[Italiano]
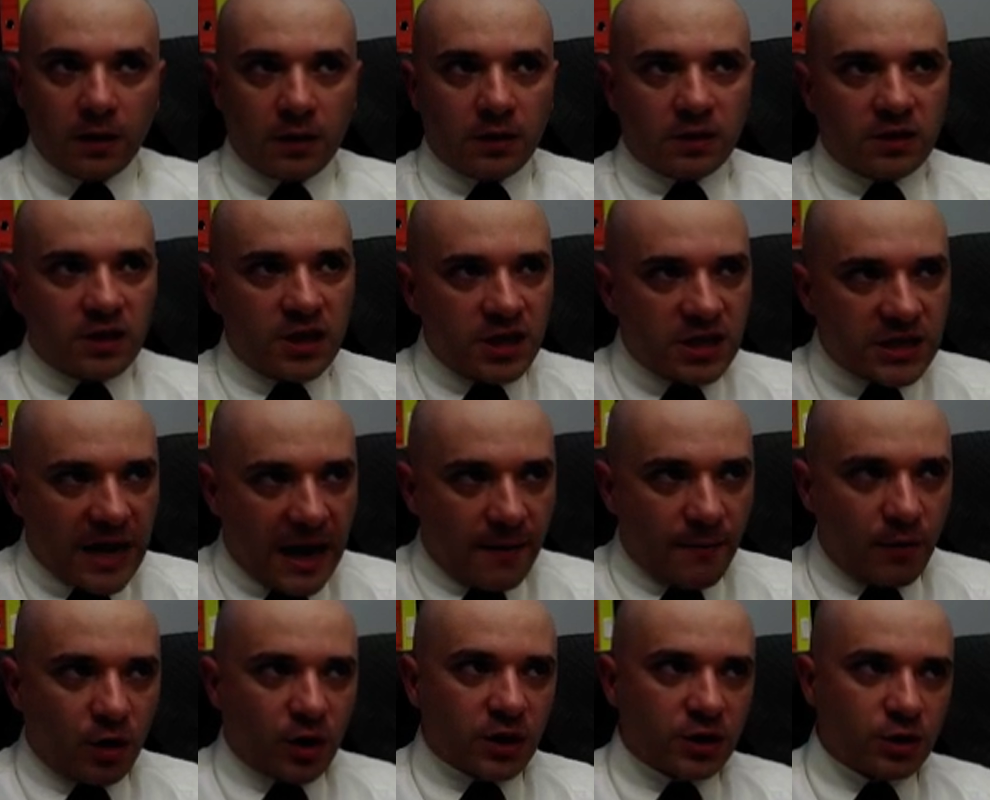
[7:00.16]

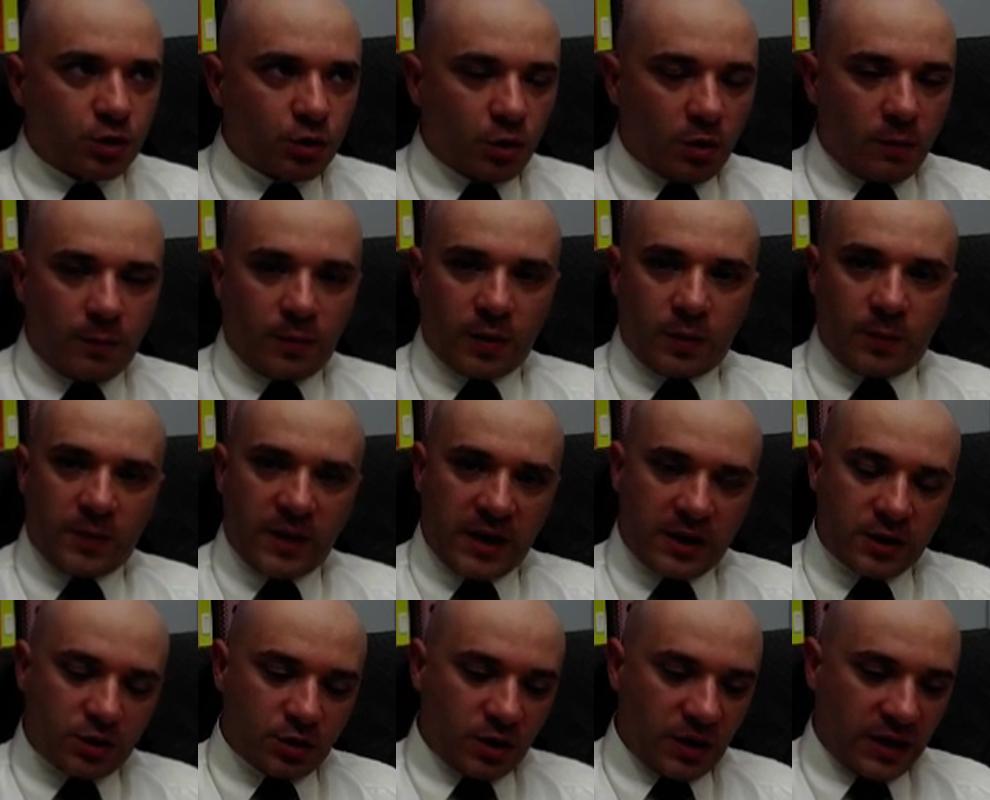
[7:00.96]
Diciamo che sono
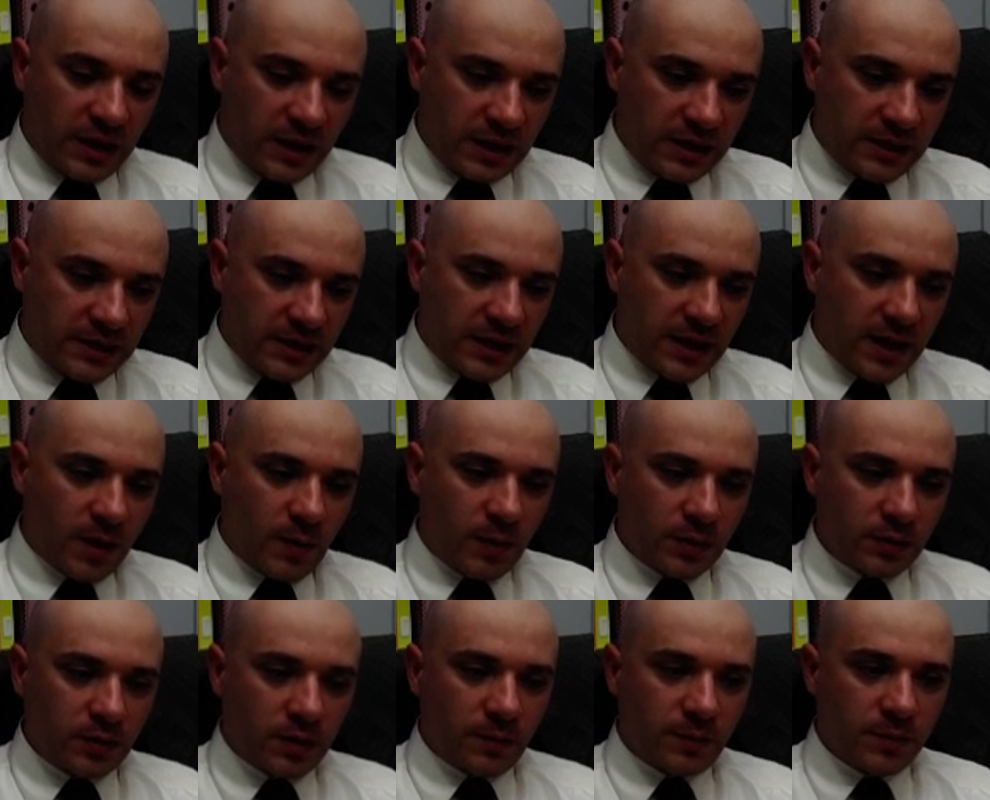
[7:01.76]
propenso a credere che
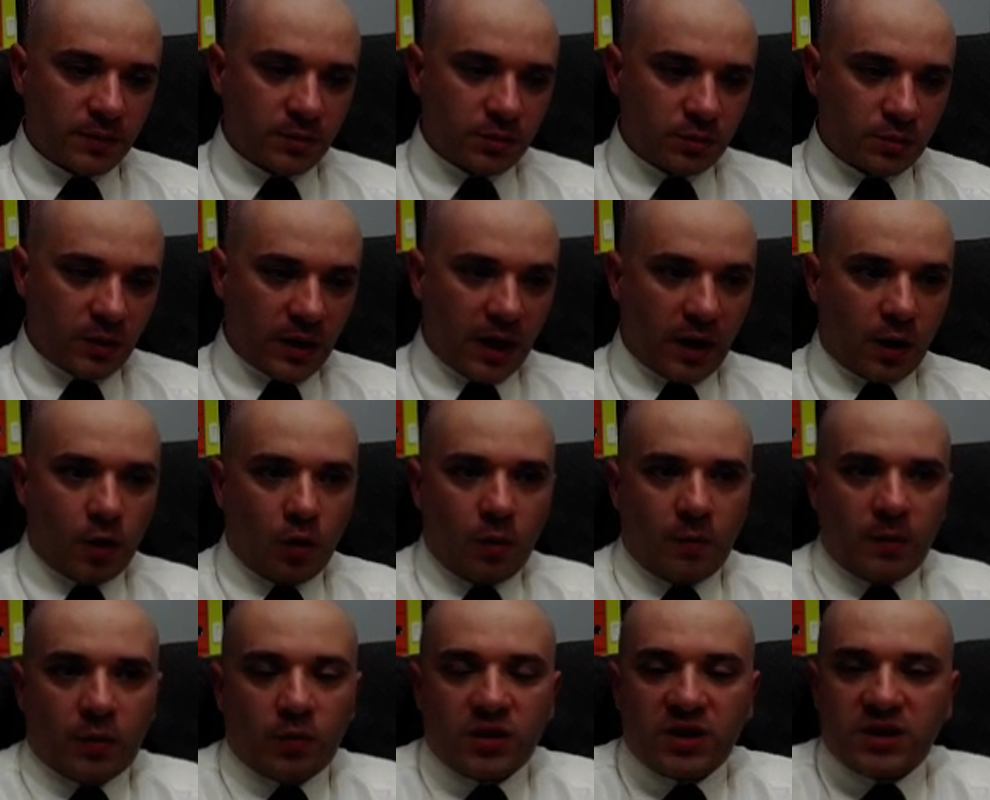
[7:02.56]
quando una persona
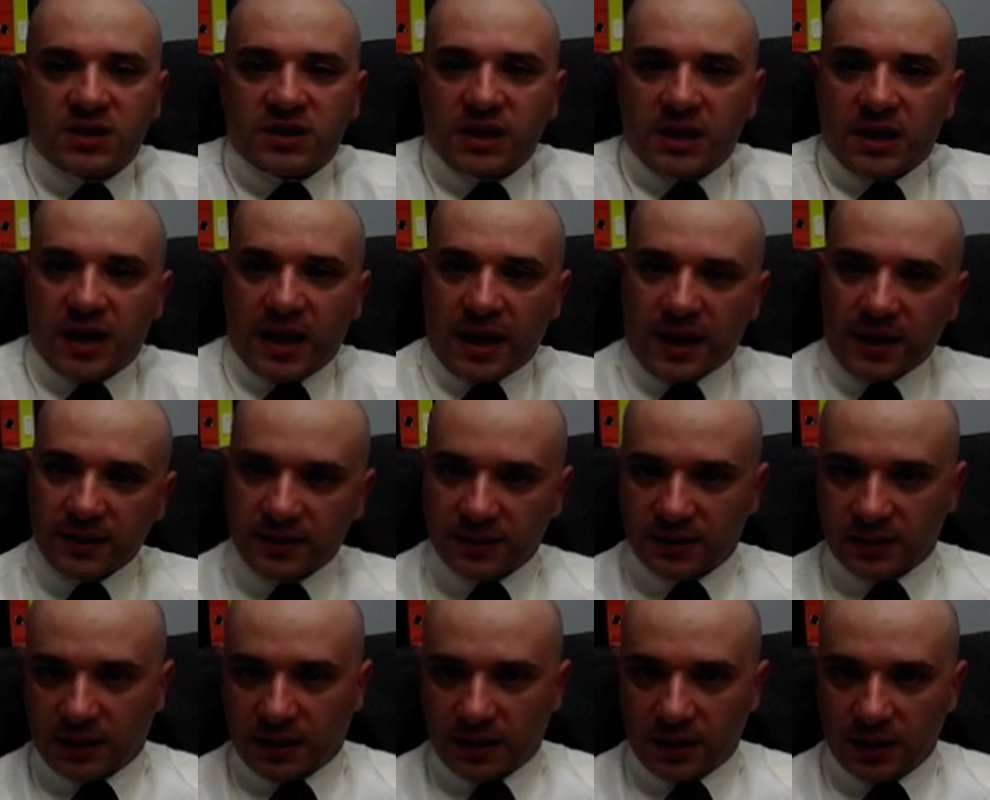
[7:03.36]
come un
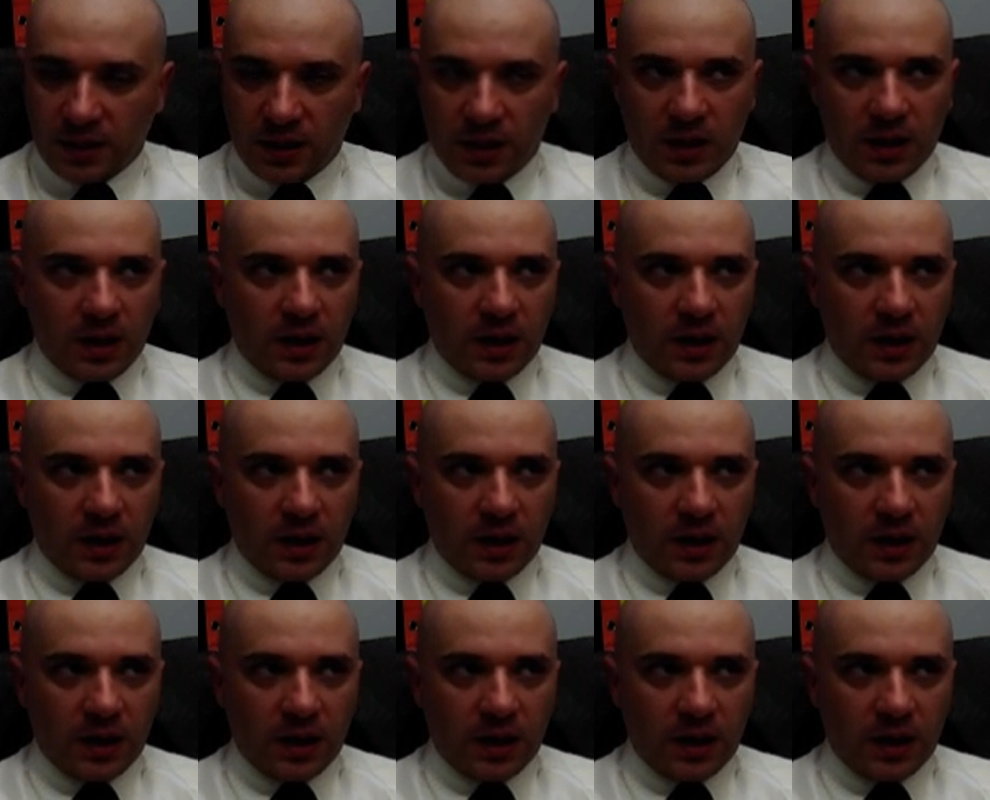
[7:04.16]
insegnante